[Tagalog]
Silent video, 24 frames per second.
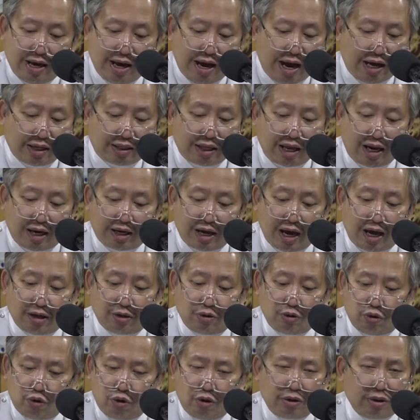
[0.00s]
at talagang
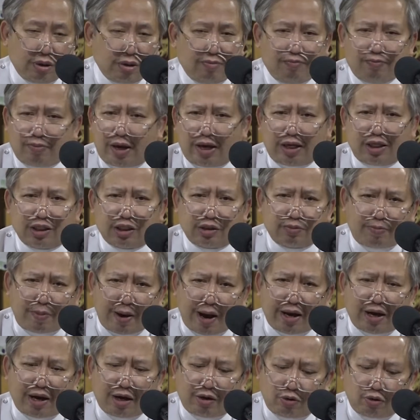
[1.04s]
doon
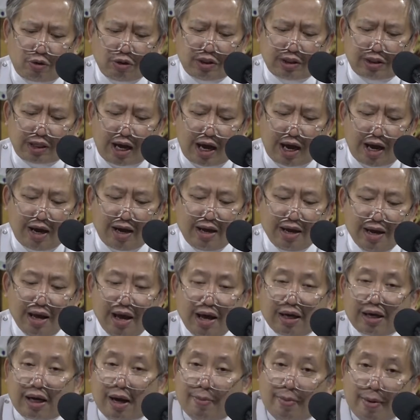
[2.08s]
na-inspire ako sa
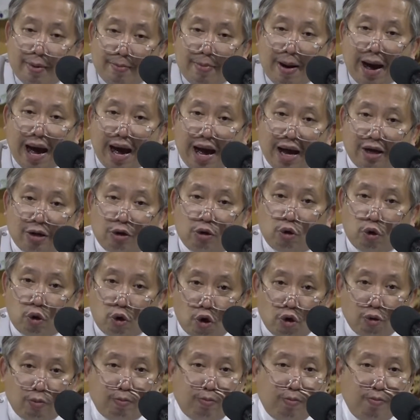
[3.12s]
kababaang
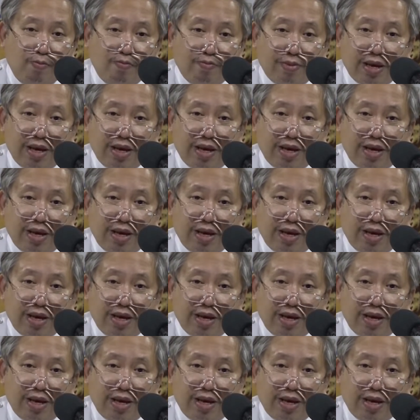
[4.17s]
loob